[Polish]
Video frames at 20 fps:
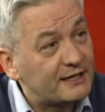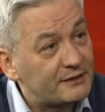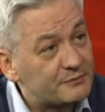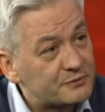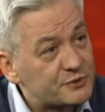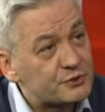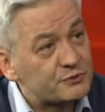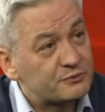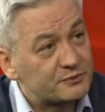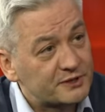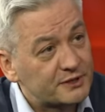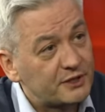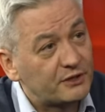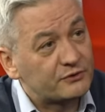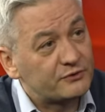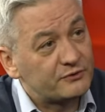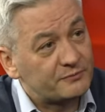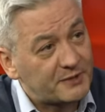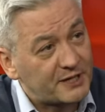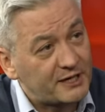ale w przyszłym
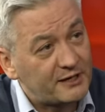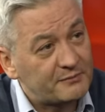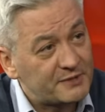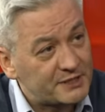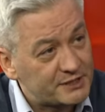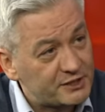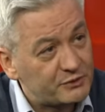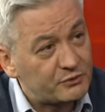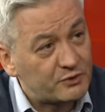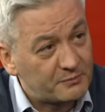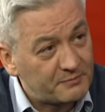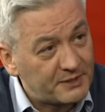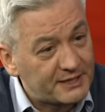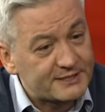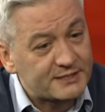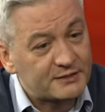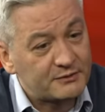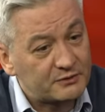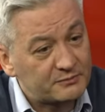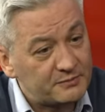tygodniu w Parlamencie
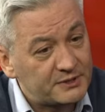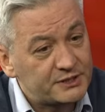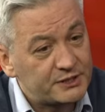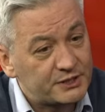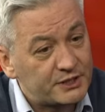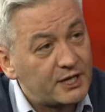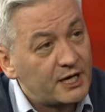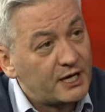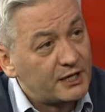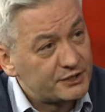Europejskim odbędzie